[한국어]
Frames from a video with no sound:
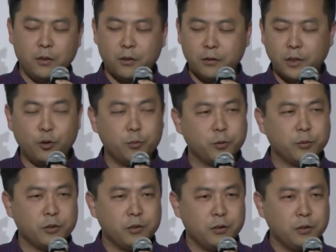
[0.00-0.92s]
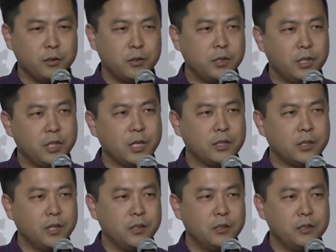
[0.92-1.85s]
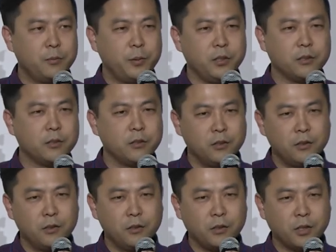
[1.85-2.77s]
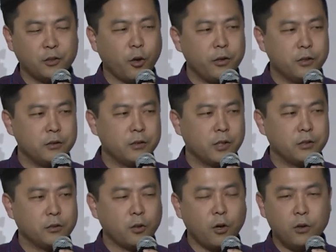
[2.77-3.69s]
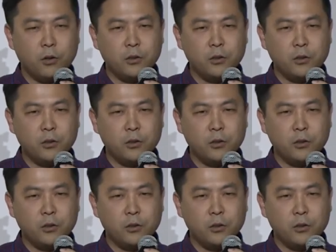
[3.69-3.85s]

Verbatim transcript: 내세울 부분은 크기가 아니라 스피드. 저희는 그래서 더